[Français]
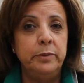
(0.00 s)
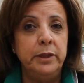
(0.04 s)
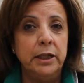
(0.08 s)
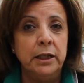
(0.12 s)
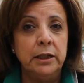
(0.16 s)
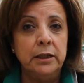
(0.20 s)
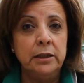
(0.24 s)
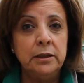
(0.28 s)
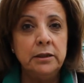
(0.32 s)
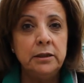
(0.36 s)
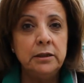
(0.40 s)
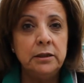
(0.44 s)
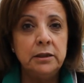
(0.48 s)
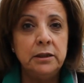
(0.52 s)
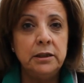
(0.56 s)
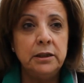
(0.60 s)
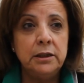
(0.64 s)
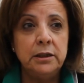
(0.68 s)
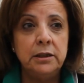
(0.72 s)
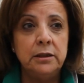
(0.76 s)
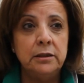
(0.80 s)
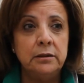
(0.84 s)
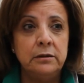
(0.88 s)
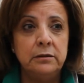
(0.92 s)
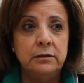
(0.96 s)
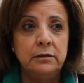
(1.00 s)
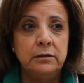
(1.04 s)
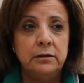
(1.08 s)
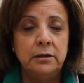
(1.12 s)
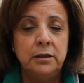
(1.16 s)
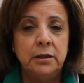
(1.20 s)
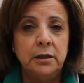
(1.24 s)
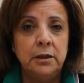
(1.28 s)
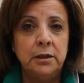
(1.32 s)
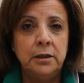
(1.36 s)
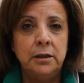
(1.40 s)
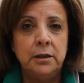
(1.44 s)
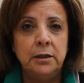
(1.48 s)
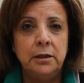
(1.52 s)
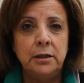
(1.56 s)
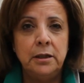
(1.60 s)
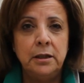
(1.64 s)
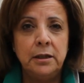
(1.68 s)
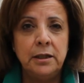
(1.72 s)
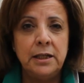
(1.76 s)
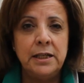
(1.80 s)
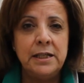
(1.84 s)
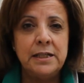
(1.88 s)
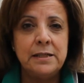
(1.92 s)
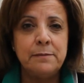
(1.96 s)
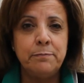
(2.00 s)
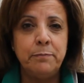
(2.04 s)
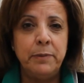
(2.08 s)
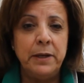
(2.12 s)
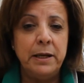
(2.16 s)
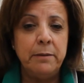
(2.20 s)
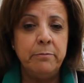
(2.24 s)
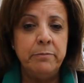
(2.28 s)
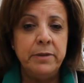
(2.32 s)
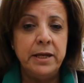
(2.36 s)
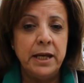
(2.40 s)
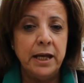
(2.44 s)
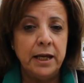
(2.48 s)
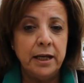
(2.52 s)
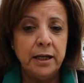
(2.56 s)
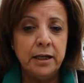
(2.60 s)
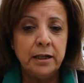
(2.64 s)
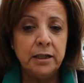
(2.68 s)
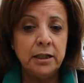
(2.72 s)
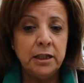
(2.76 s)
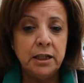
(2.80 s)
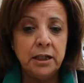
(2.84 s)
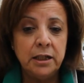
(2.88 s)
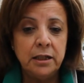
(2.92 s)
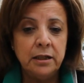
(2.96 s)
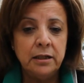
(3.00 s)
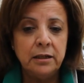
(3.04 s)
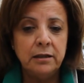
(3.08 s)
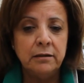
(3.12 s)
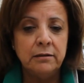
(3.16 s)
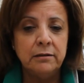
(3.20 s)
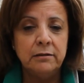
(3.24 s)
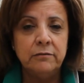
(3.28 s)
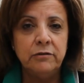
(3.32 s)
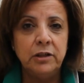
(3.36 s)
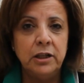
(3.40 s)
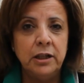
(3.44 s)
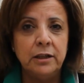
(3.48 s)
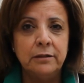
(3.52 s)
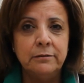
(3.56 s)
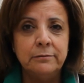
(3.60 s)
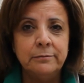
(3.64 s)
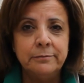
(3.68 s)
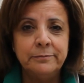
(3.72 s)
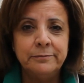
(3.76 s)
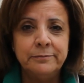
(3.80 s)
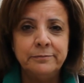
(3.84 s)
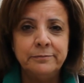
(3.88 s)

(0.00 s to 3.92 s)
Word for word: bien, et qui se plaît bien, qui... n'ai voilà.